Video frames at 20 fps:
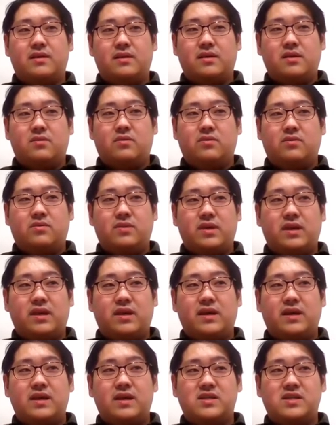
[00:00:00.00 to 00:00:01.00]
日本の
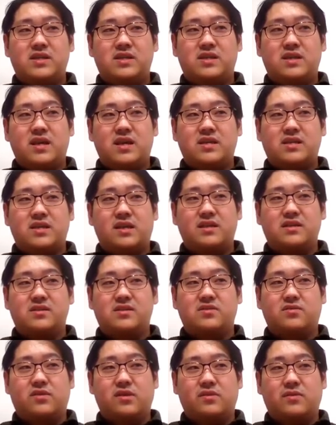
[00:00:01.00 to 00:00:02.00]
院内心停止
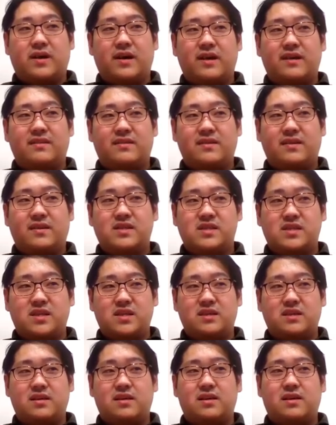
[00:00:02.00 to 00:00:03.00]
レジストリを解析
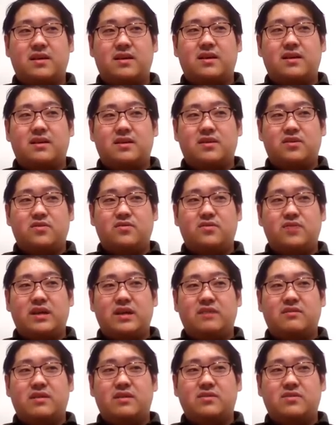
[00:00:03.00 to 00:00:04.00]
し、
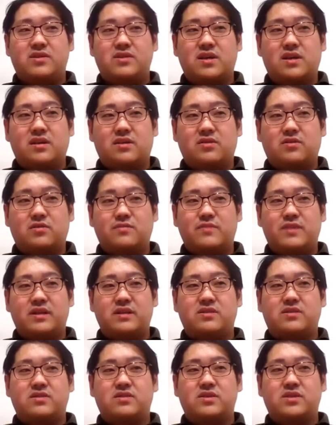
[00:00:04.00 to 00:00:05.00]

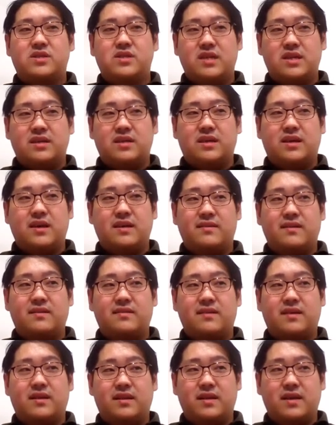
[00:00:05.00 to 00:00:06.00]
ニューイングランドジャーナルオブメディスン誌に掲
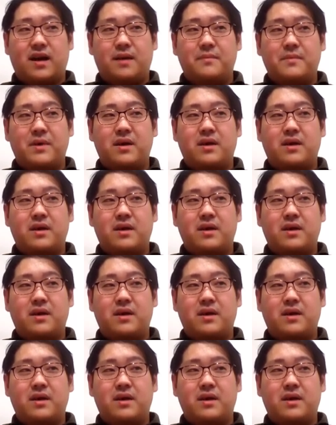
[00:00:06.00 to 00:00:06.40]
載された